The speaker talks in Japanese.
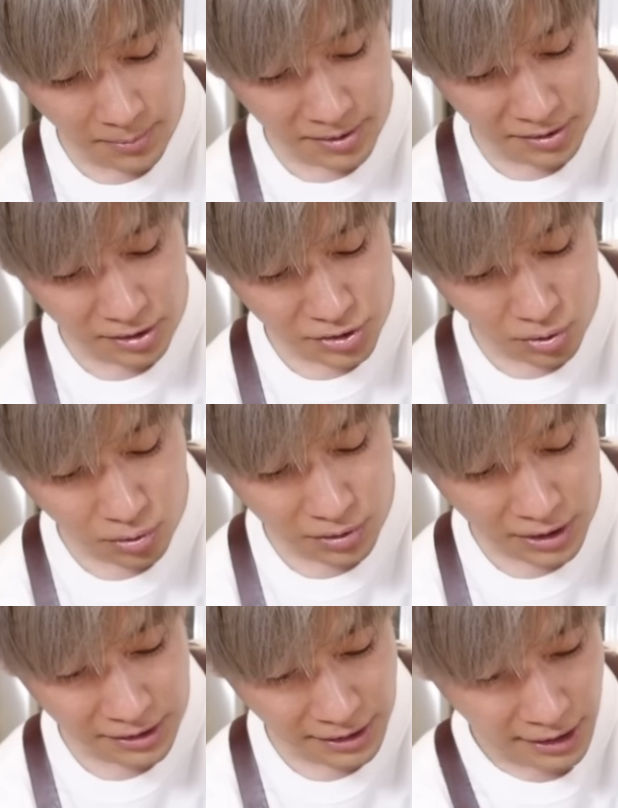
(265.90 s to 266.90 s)
温まってる証拠
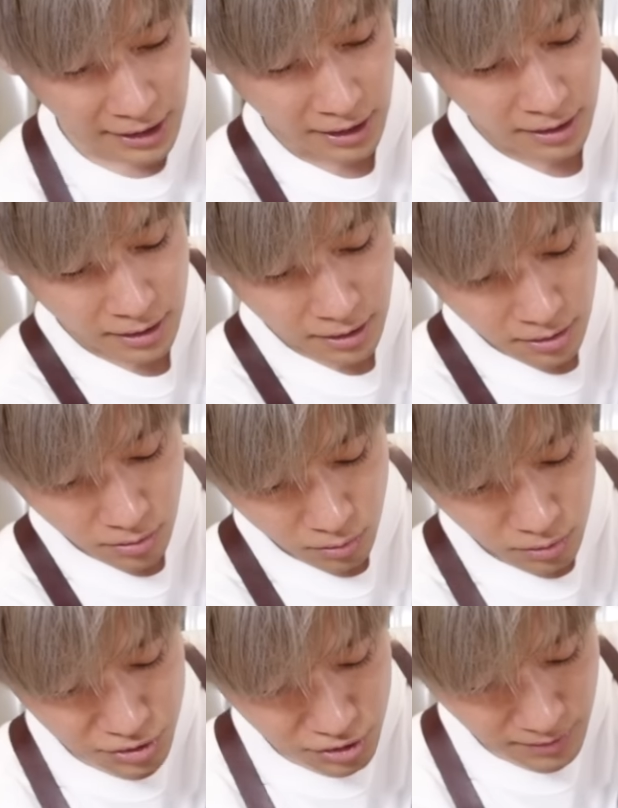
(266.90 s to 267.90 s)
なんで
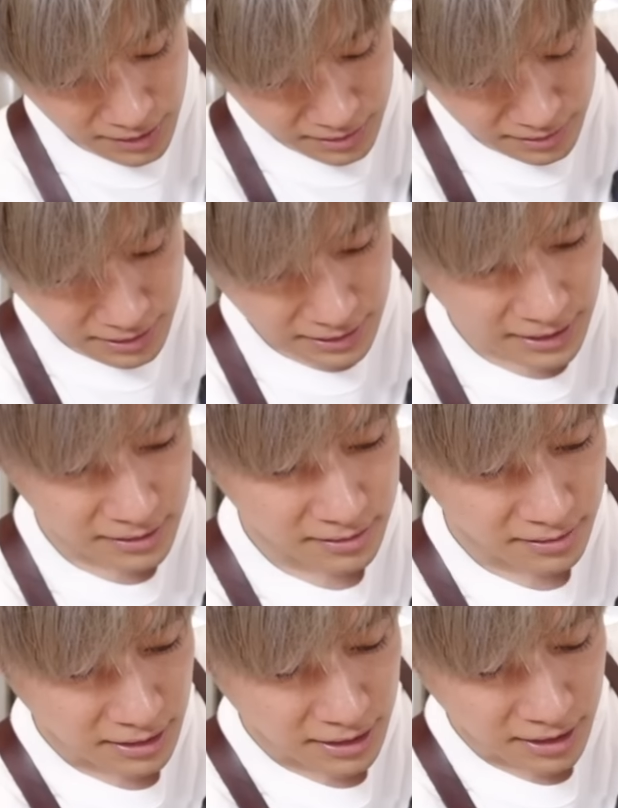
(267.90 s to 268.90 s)
このじわってなっ
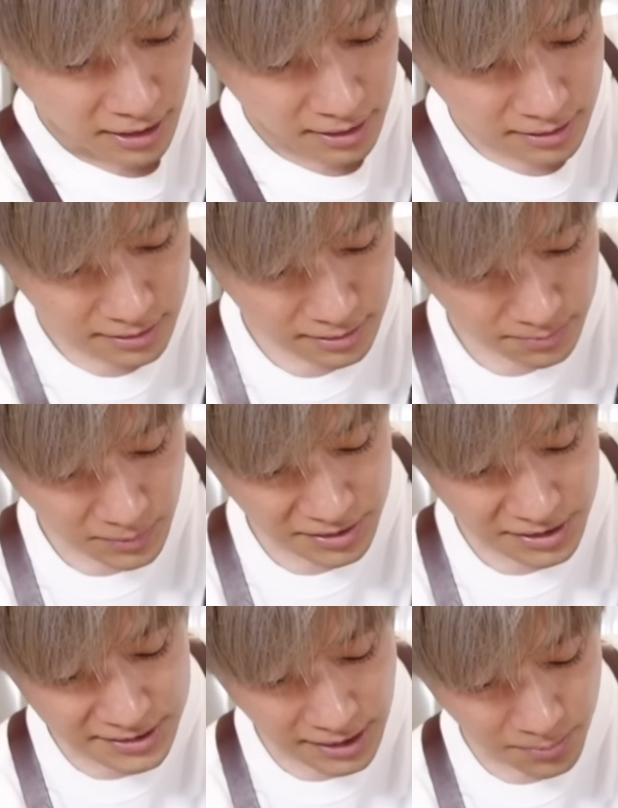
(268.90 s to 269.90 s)
たら、まあ、
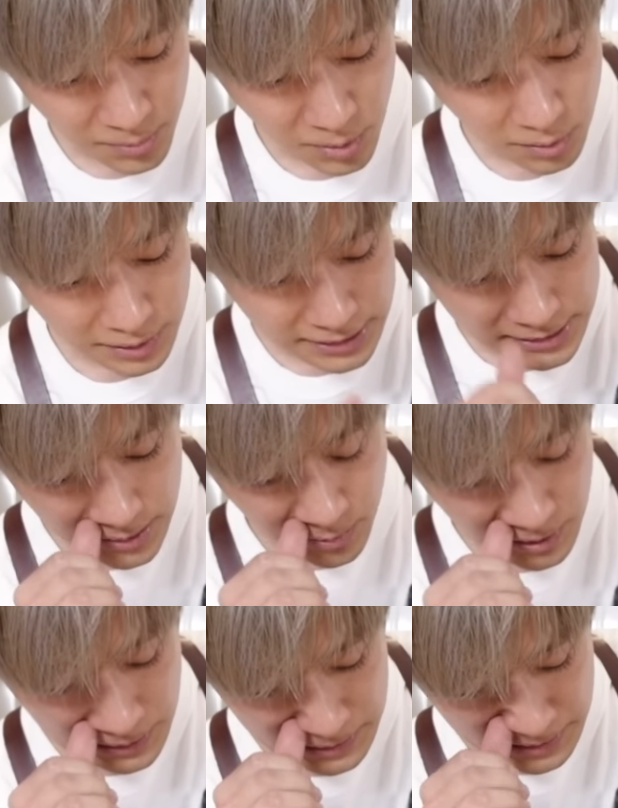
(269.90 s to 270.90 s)
23秒出して
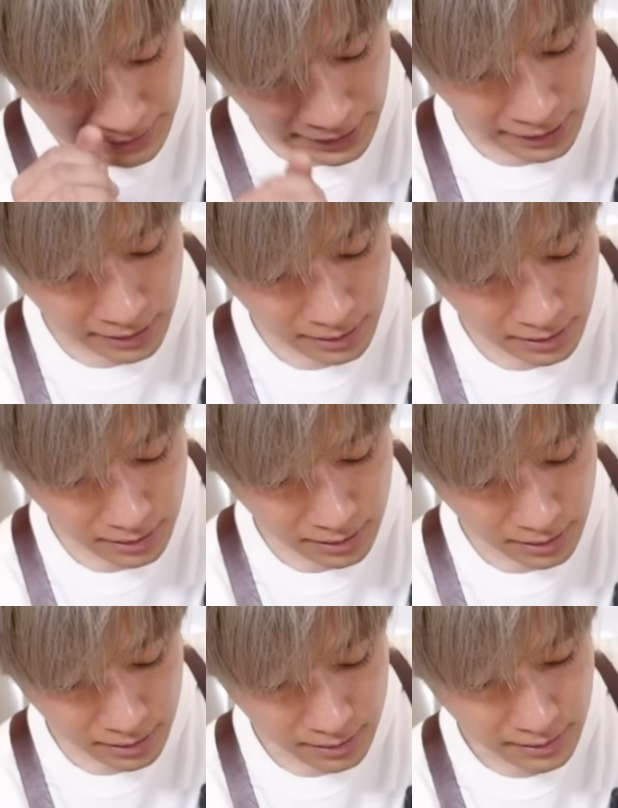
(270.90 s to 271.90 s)
もらって
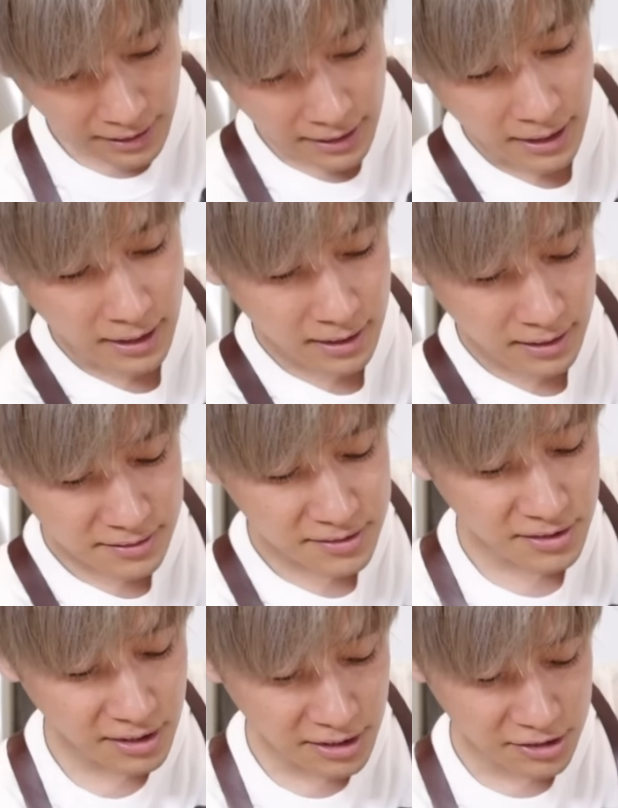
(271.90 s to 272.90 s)
から
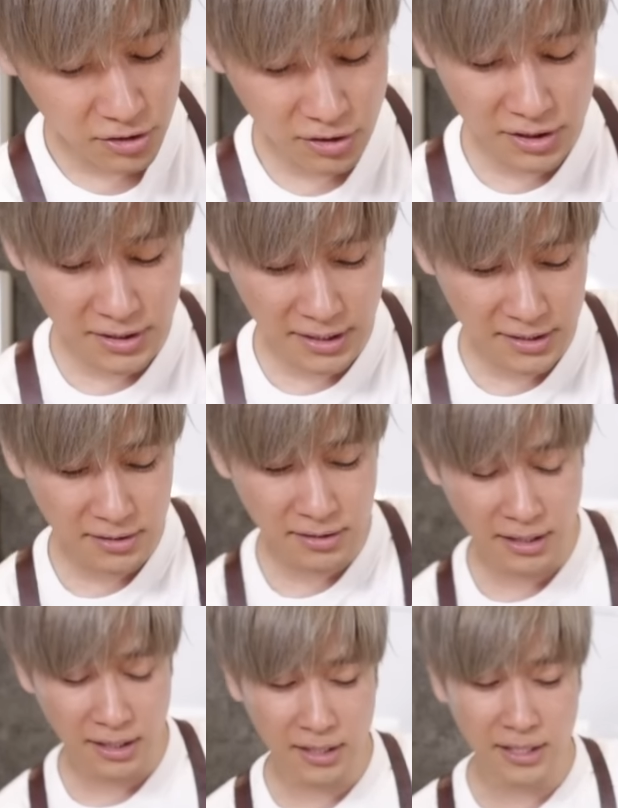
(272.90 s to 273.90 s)
つけて抽出です
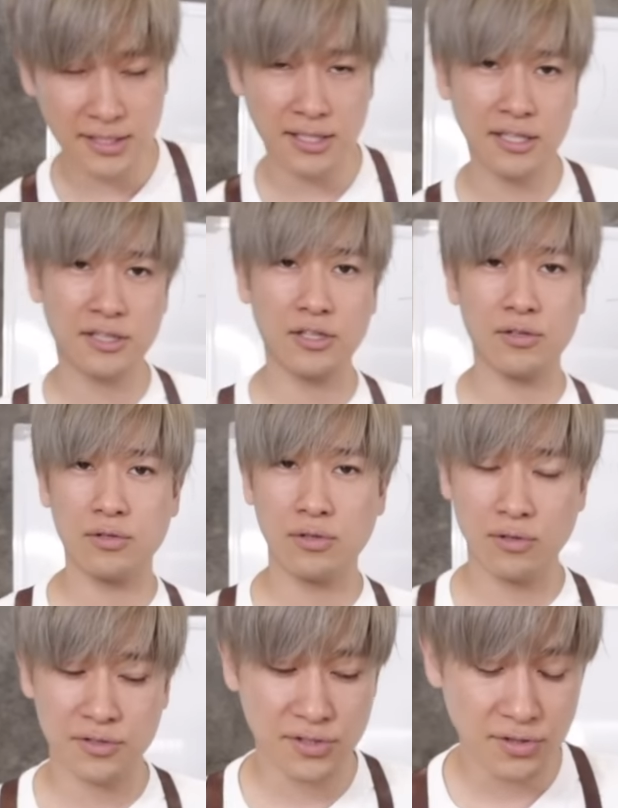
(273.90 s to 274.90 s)
でなんで出すかっていう
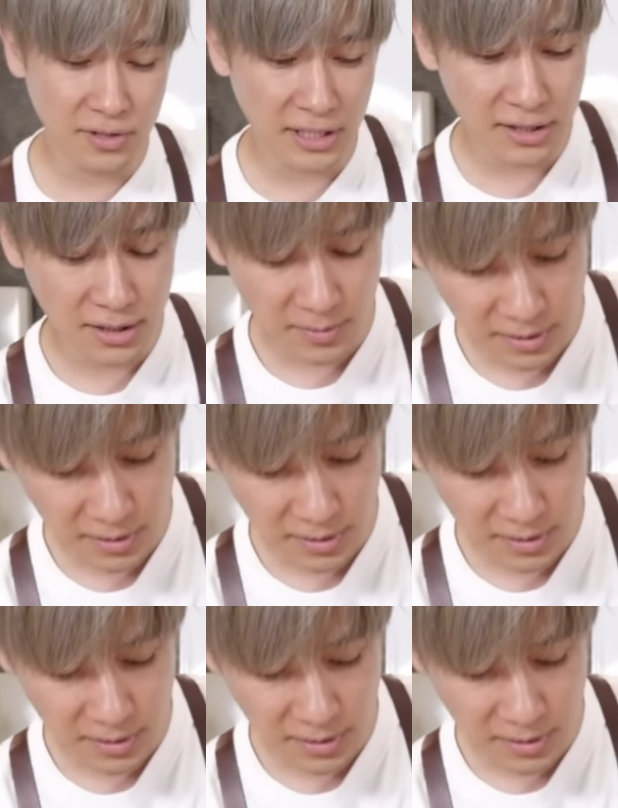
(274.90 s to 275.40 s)
とすぐやってし